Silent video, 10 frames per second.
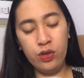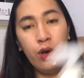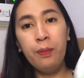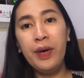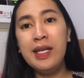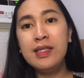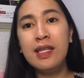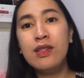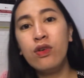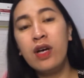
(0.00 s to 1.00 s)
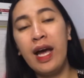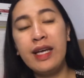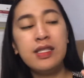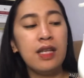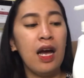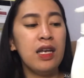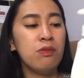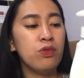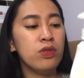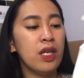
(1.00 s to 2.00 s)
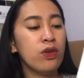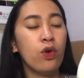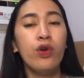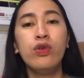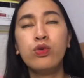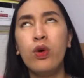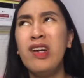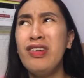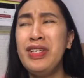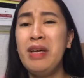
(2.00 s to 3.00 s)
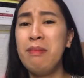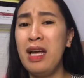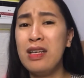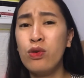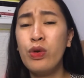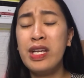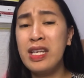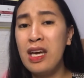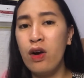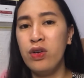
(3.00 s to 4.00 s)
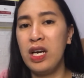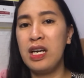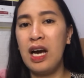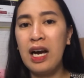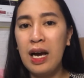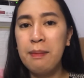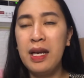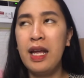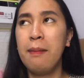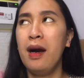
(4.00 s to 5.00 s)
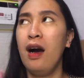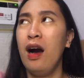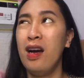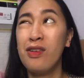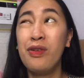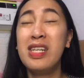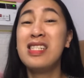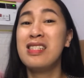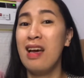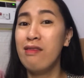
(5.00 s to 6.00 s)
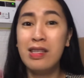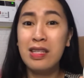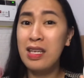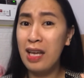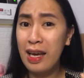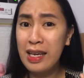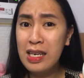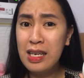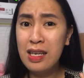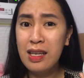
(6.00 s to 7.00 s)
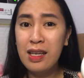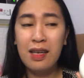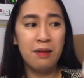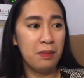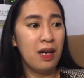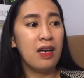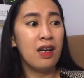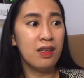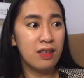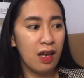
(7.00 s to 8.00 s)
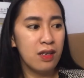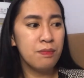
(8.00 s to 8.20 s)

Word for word: yung price nito guys, nakalimutan ko yung 200ml kung hindi ako nagkakamali, mga 179 mga ganyan.